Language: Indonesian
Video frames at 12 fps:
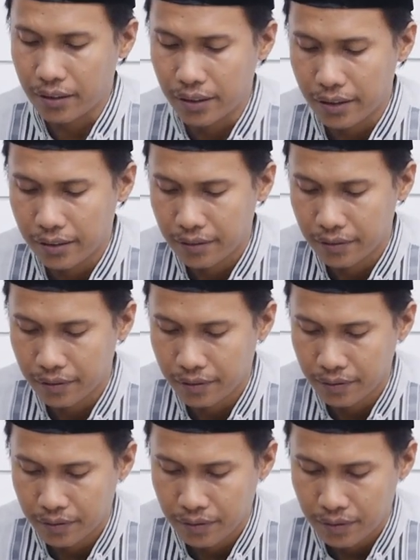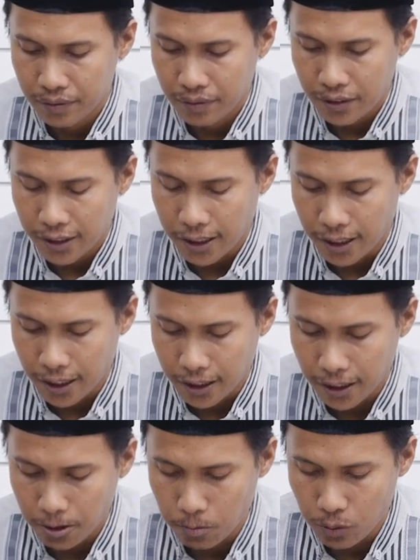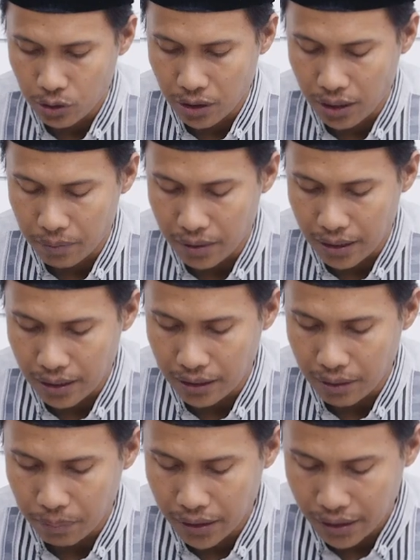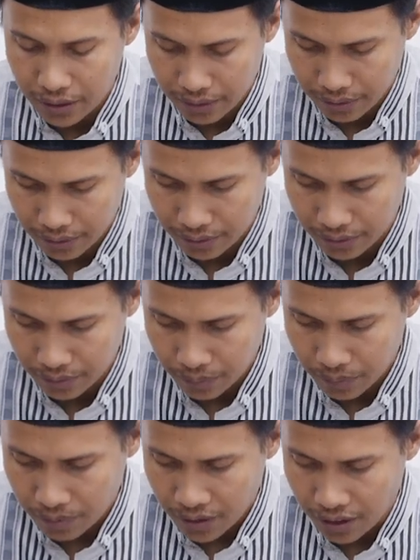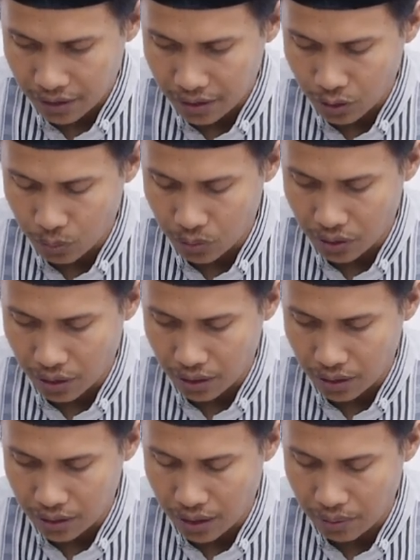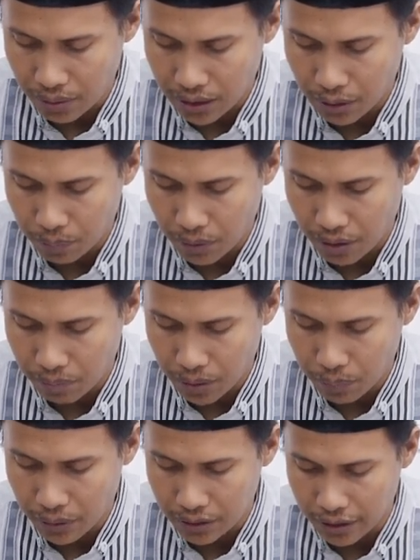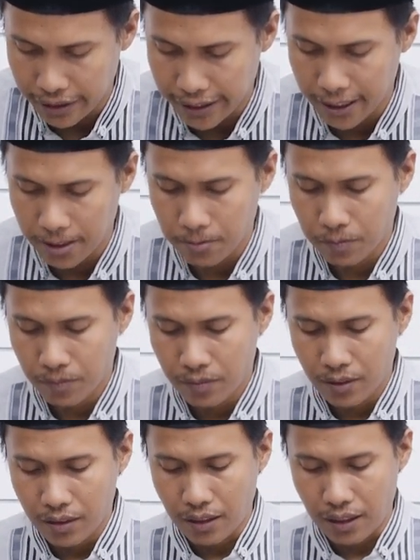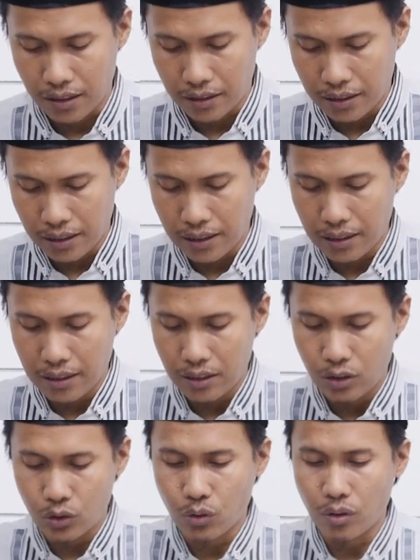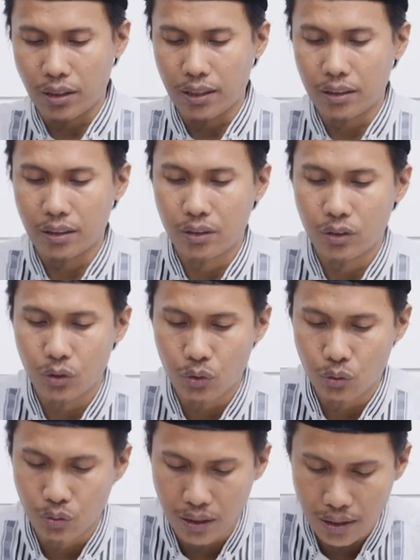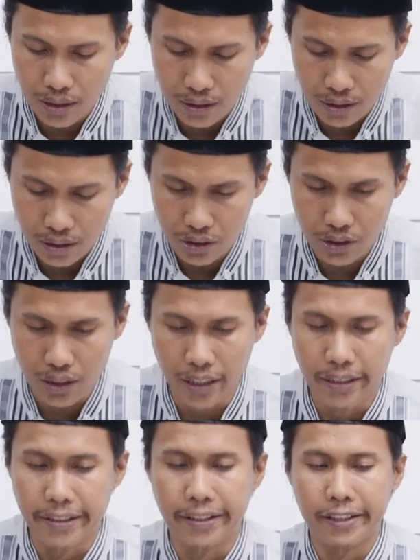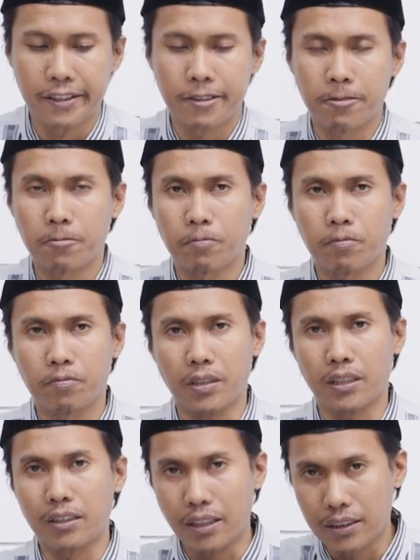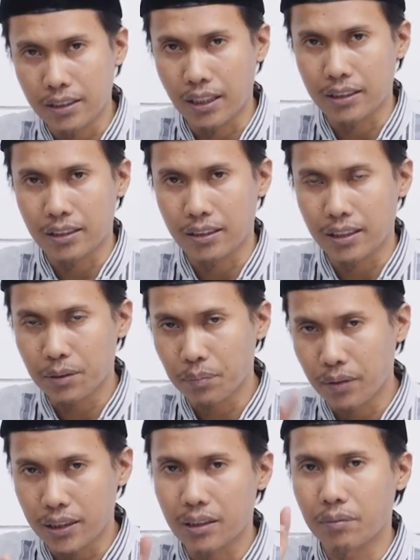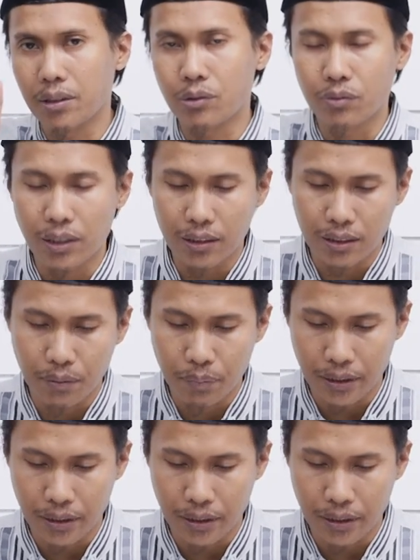ya. Hadis Ummu Salamah kan tapi hadis Ummu Salamah dipahami bahasanya ada sholat sunnah isya ya dia isya sehingga 11 tambah 2 13